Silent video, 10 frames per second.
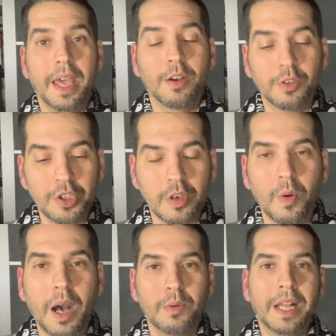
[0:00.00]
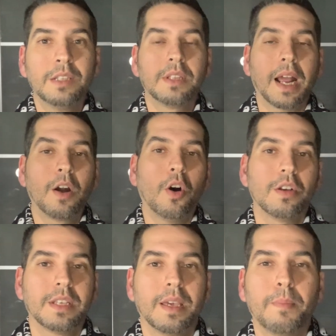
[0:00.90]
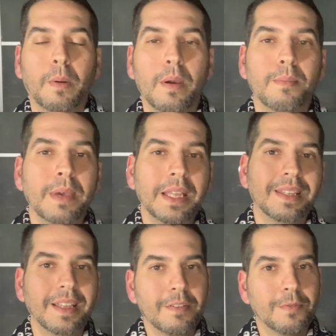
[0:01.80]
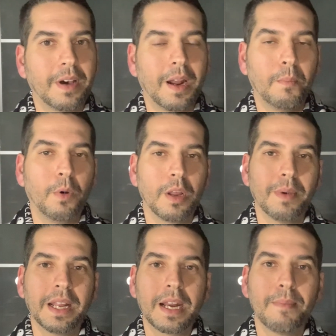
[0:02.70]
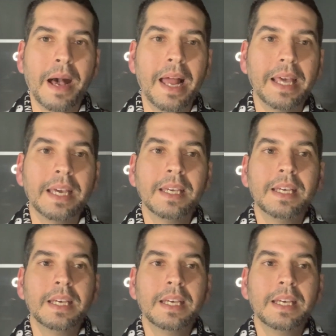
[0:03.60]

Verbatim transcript: Eccoci qua, un'altra cosa che probabilmente vi farà un po' rimanere male.